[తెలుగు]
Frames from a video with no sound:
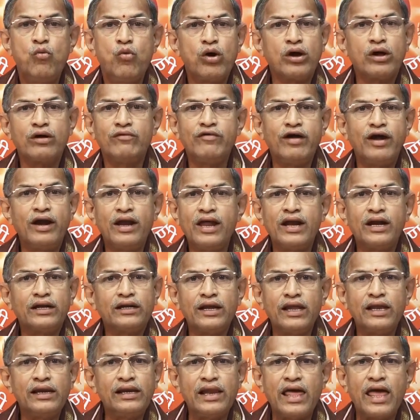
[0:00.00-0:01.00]
ఒకవేళ
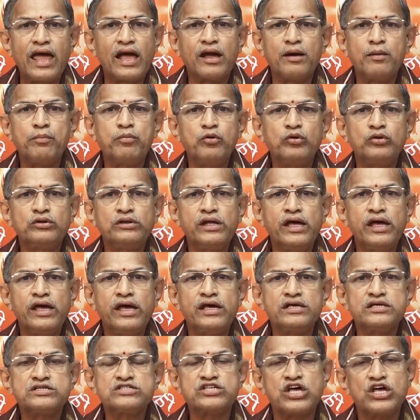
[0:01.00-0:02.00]
అట్లా లేకపోతే
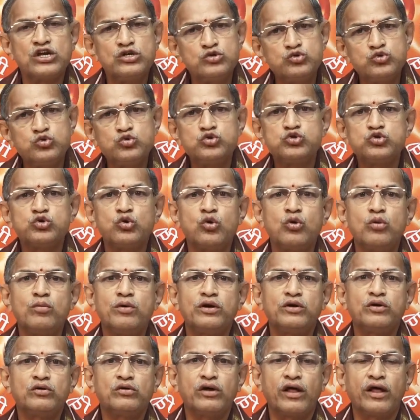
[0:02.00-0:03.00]

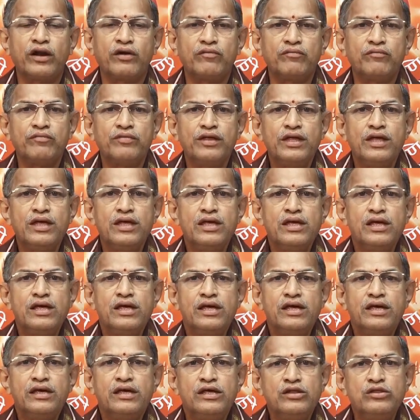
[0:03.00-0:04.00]
సరిచూసుకోమంటున్నారు
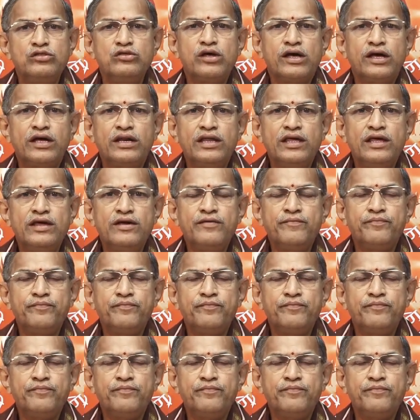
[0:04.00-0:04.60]
ఎందుకని